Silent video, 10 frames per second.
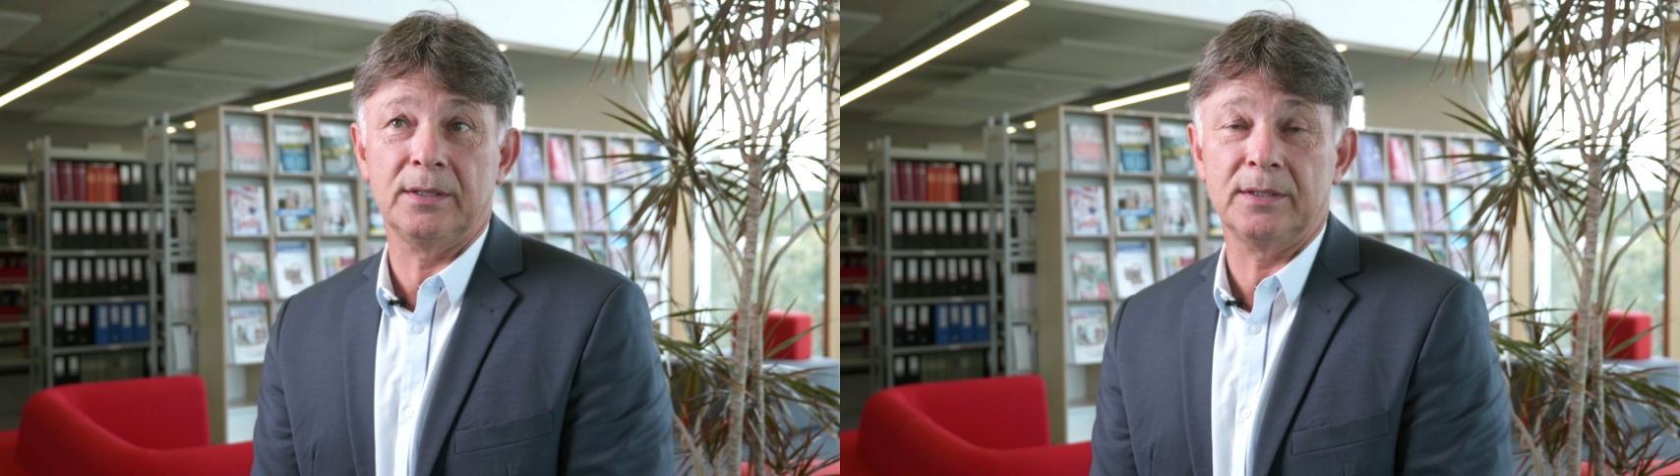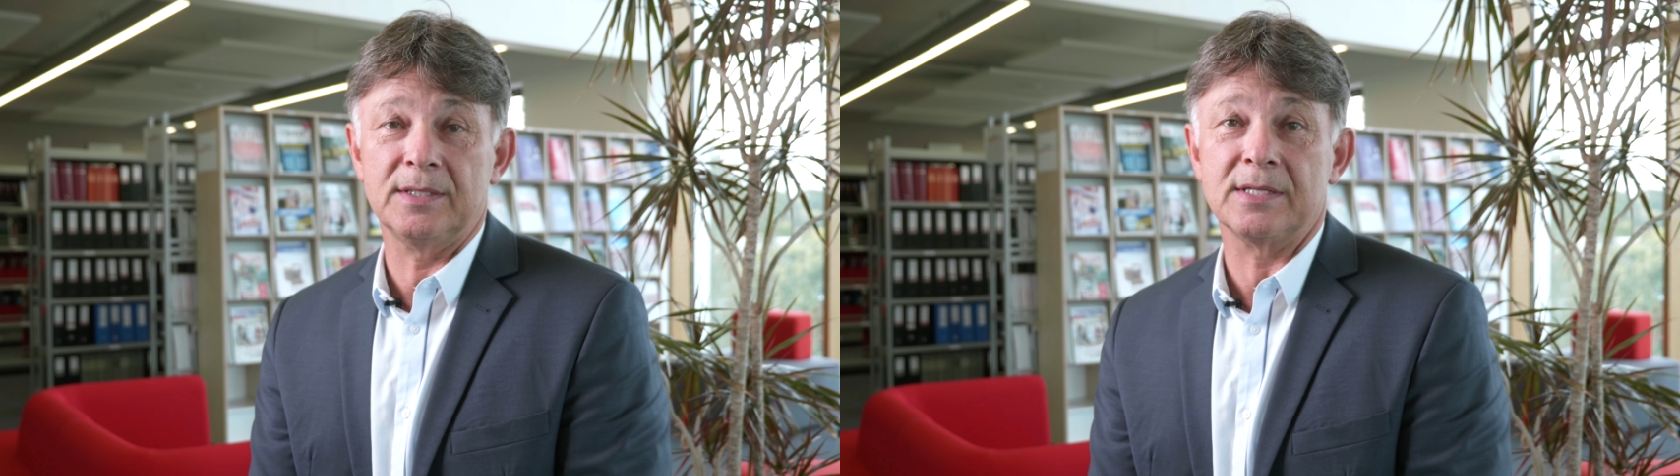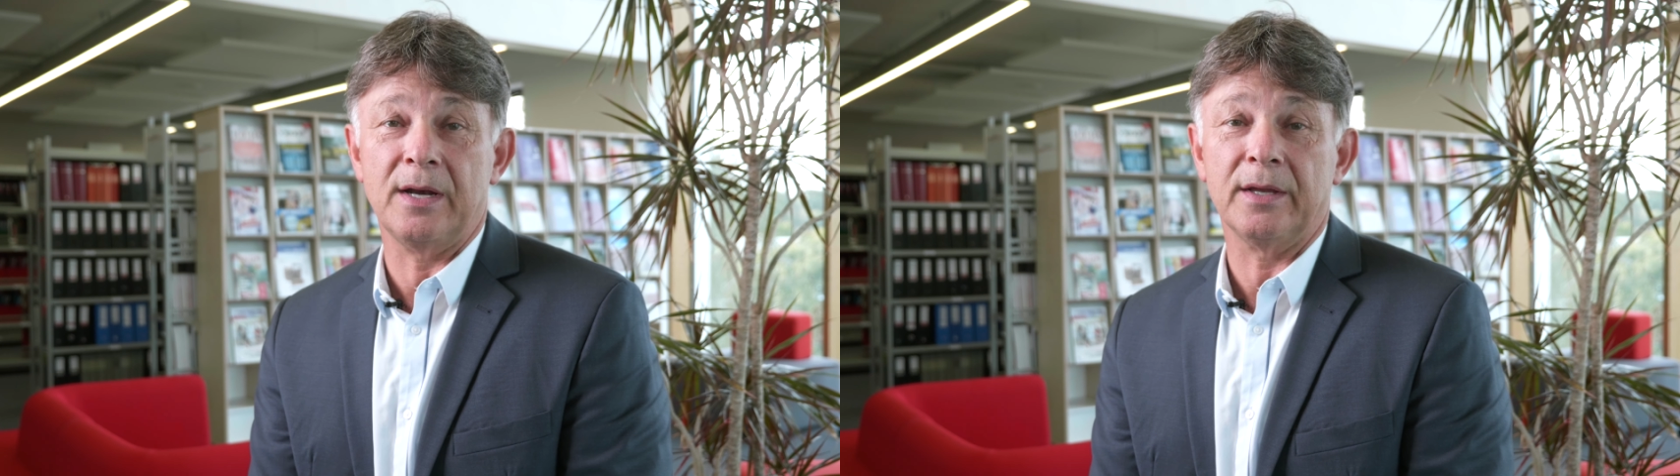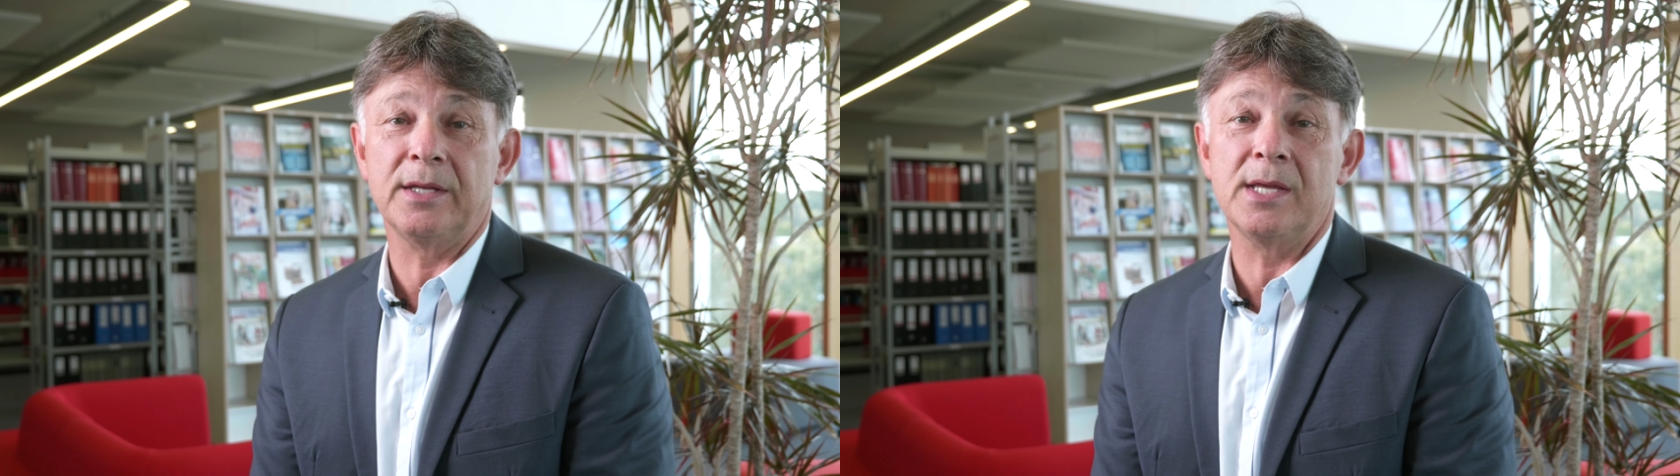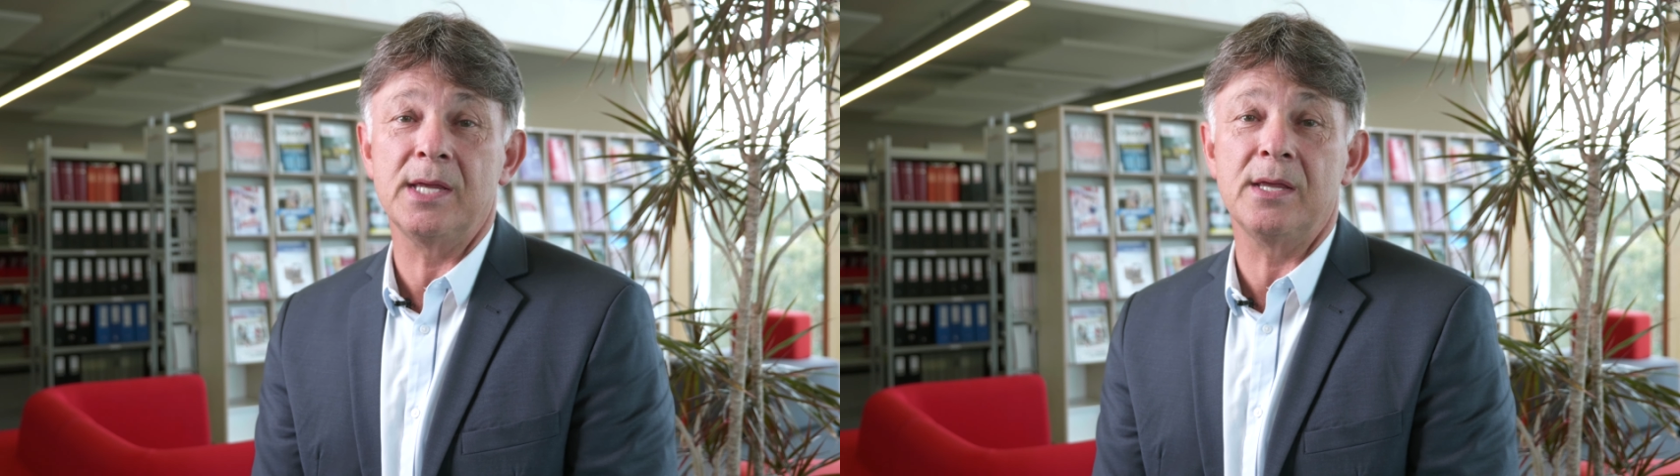des,
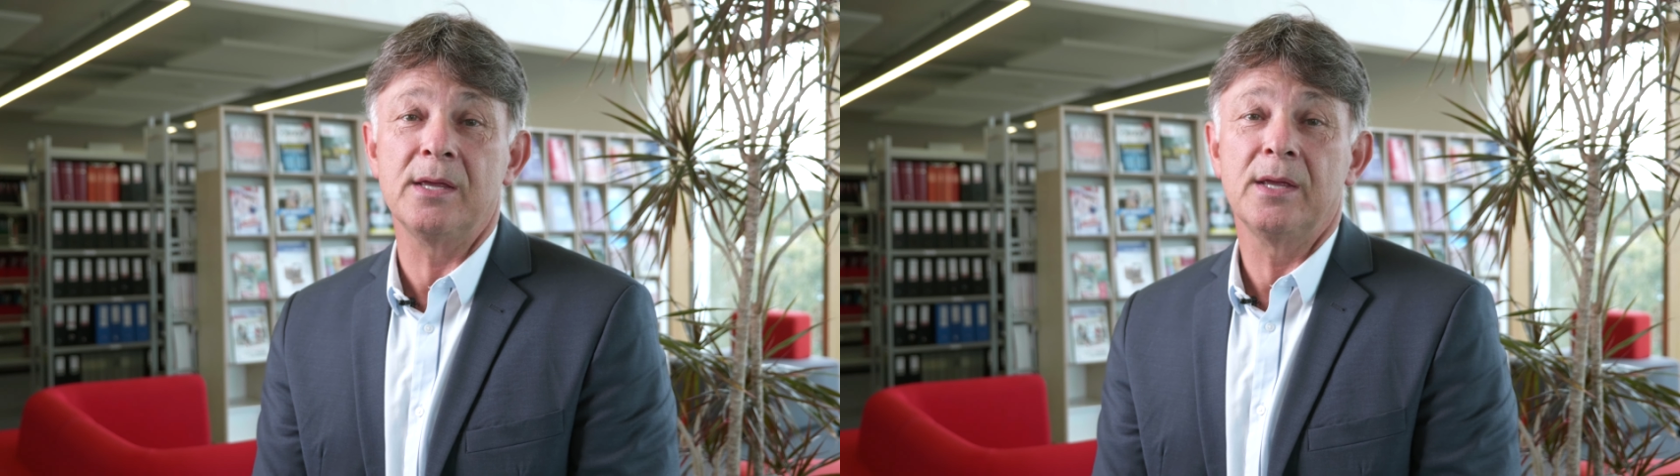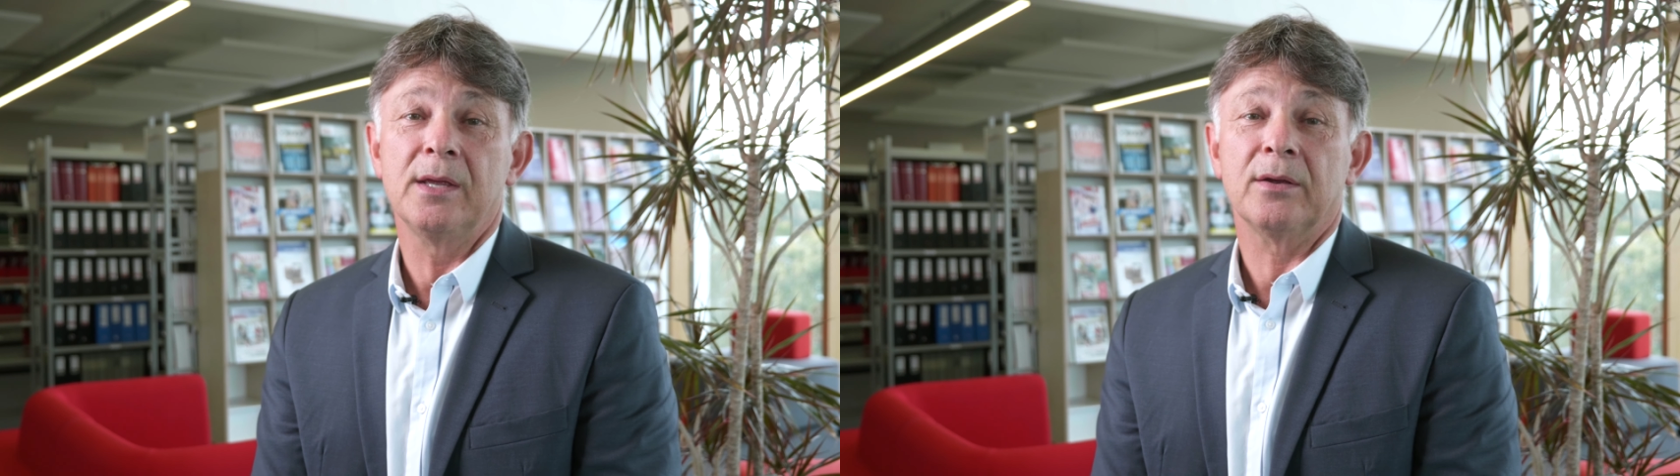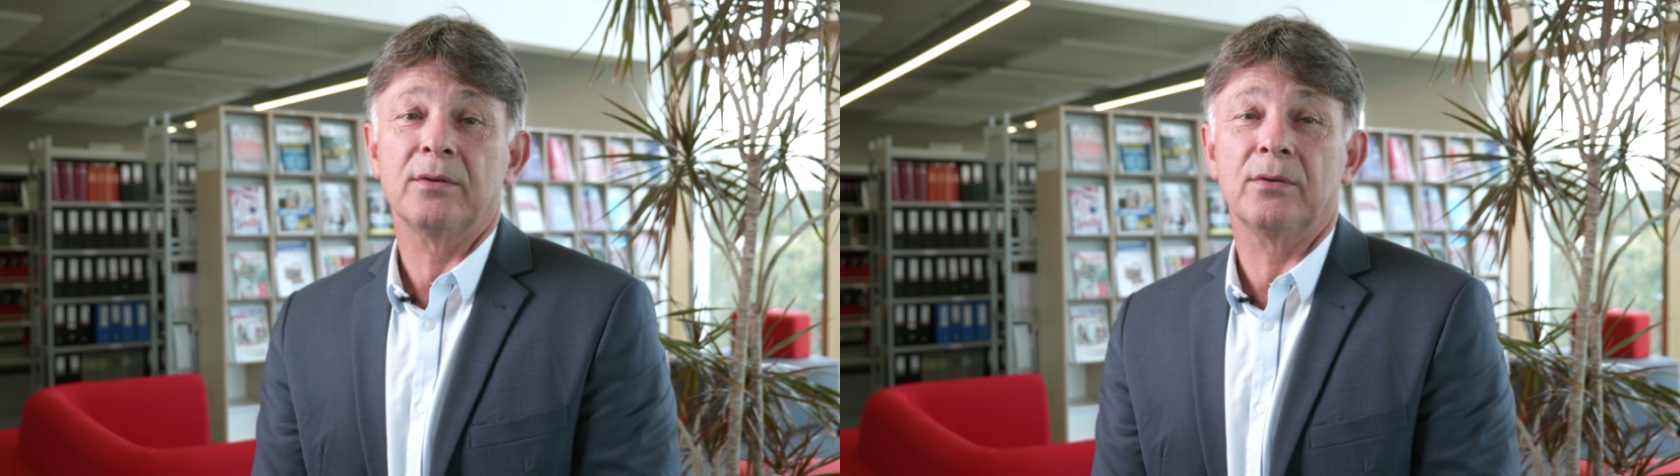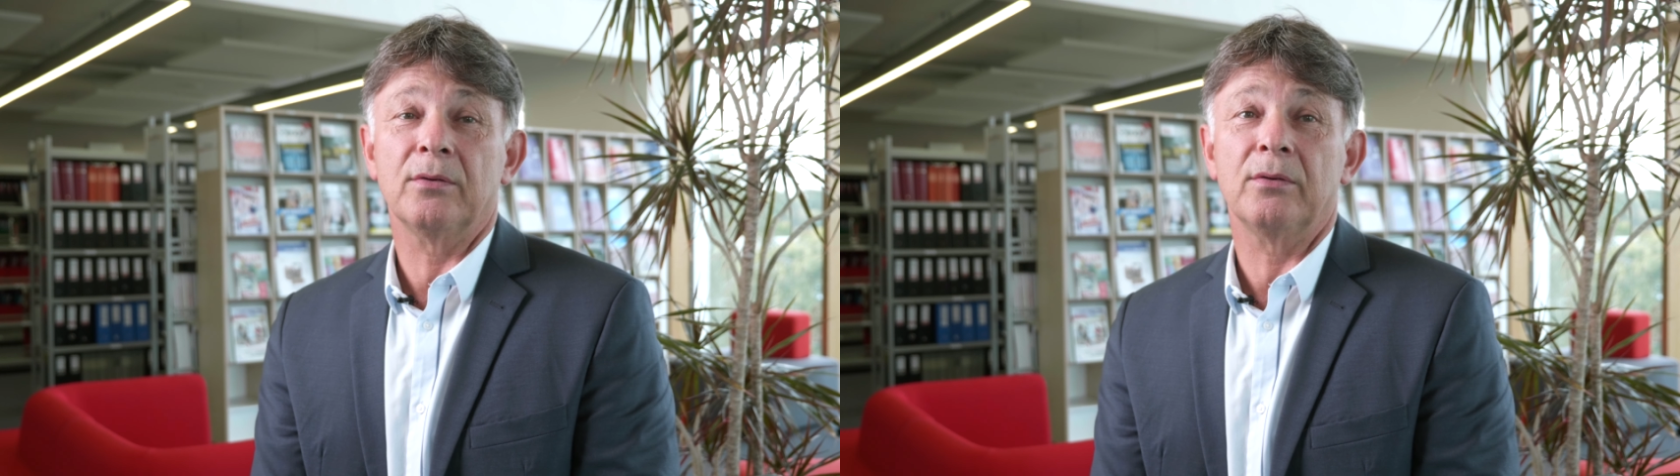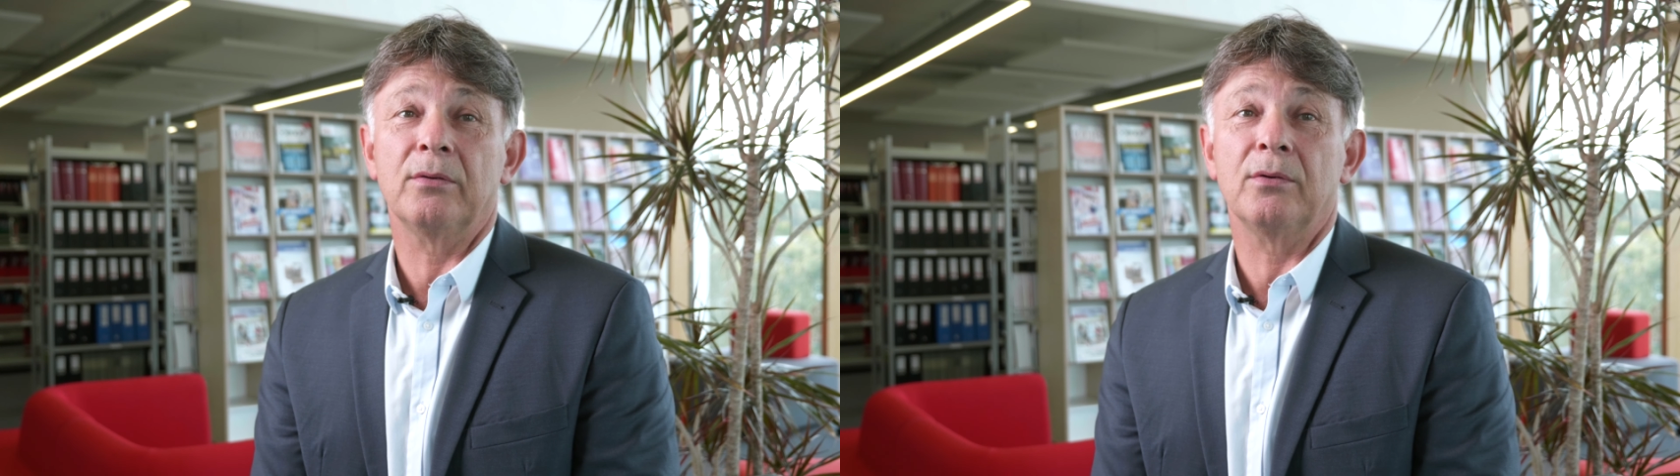salariés,
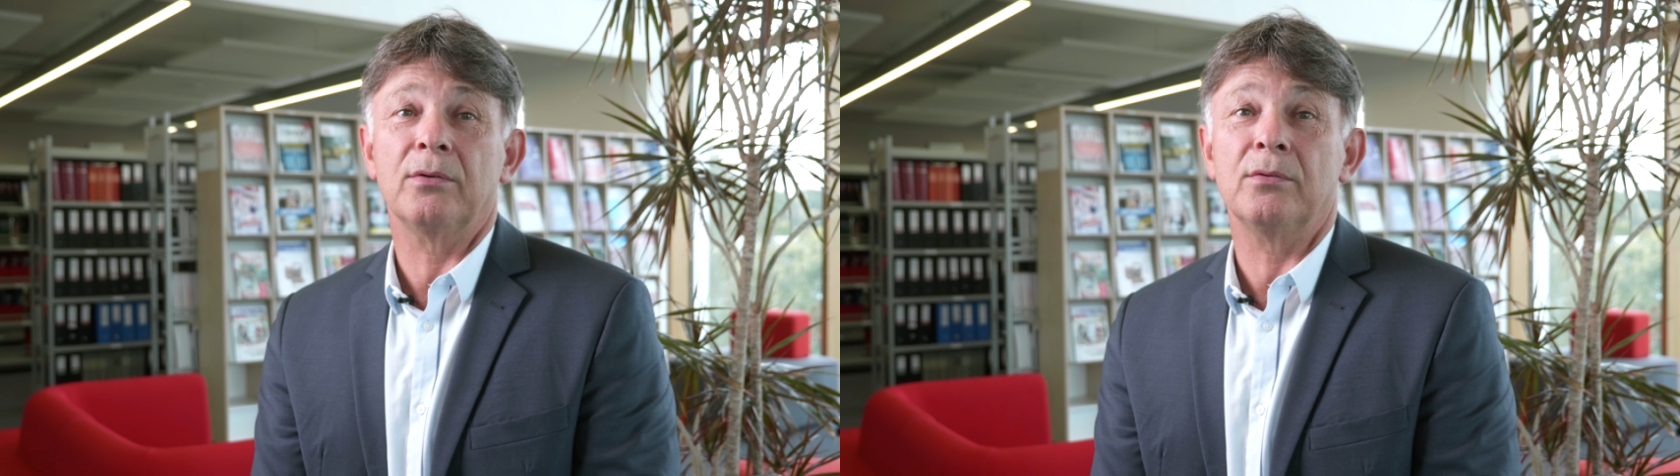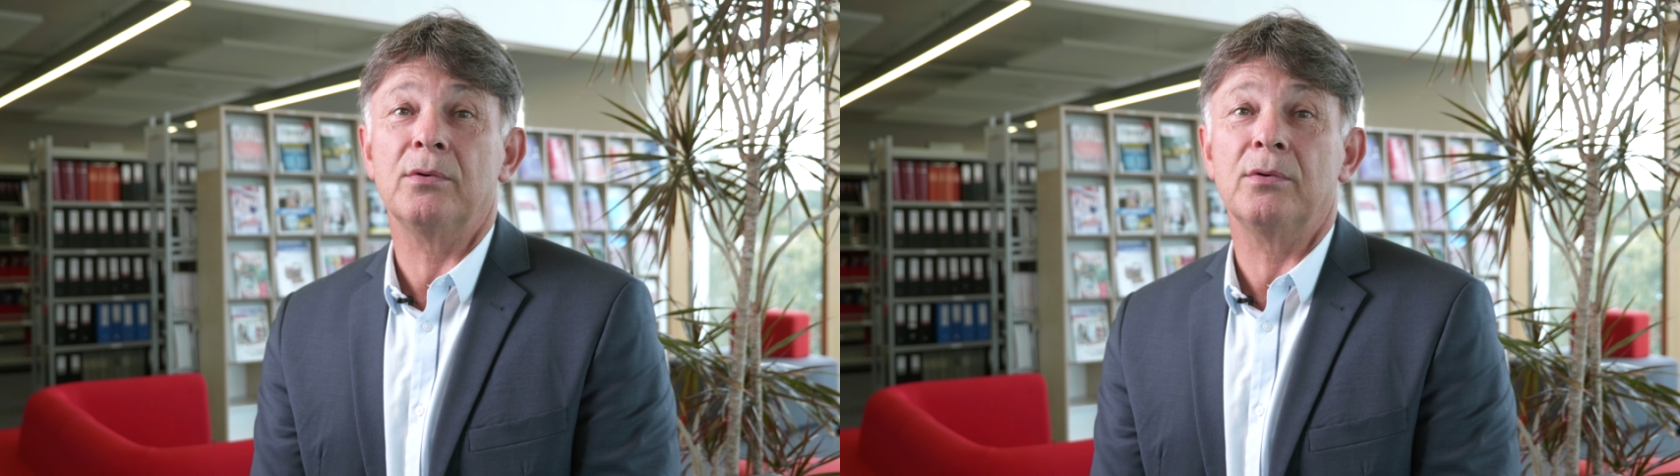euh,